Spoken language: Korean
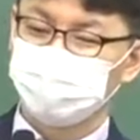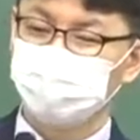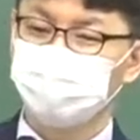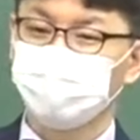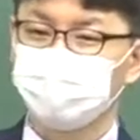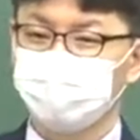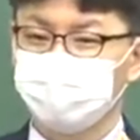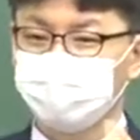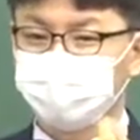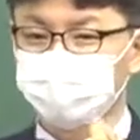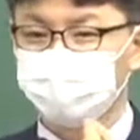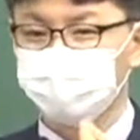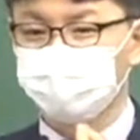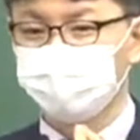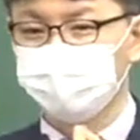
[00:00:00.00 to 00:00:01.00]
정부가 그대로
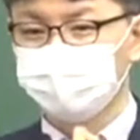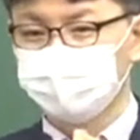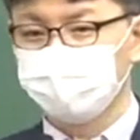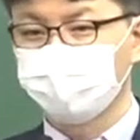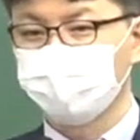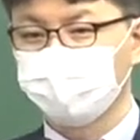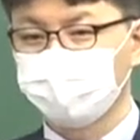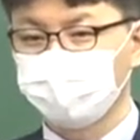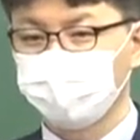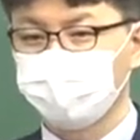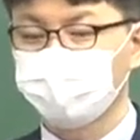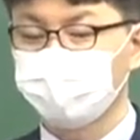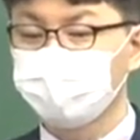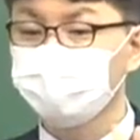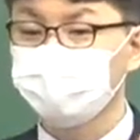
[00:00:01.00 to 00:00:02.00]
계속 제공해야 되냐
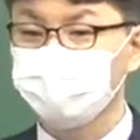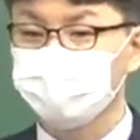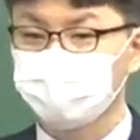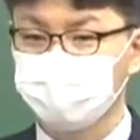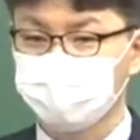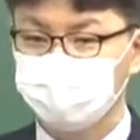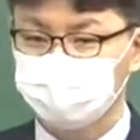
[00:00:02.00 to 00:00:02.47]
항상 이슈는 있어요.